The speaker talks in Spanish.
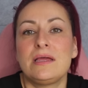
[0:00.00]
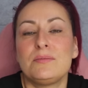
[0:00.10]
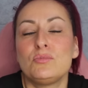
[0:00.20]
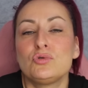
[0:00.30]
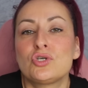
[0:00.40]

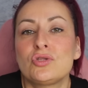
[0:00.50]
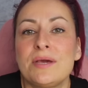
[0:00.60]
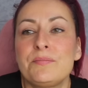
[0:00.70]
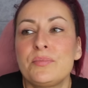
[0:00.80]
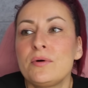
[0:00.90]
eh, mucho
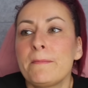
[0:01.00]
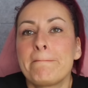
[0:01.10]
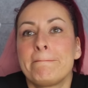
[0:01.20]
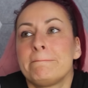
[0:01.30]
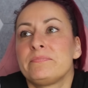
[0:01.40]
tiempo,
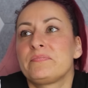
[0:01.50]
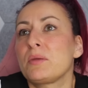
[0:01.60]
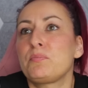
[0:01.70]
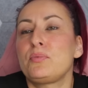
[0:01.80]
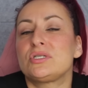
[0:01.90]

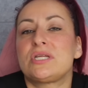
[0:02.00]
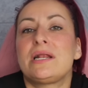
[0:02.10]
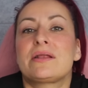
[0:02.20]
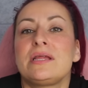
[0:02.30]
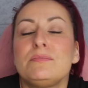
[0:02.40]
pues
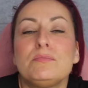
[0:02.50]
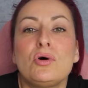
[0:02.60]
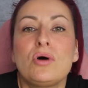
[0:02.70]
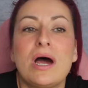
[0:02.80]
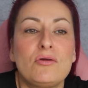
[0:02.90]
el
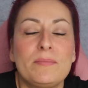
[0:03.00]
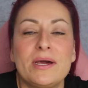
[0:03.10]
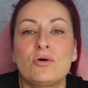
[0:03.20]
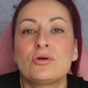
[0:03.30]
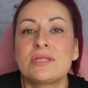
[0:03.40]
ritmo a lo
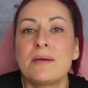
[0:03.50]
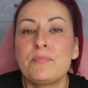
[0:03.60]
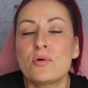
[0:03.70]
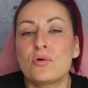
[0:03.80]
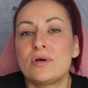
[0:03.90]
mejor
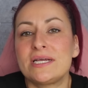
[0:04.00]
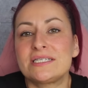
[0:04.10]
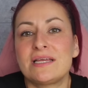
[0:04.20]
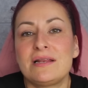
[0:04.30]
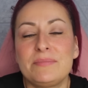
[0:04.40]
tampoco
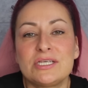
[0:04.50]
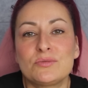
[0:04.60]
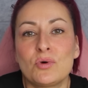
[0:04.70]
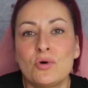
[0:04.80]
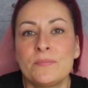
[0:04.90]
es el
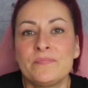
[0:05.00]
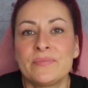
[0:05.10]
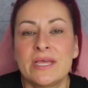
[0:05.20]
mismo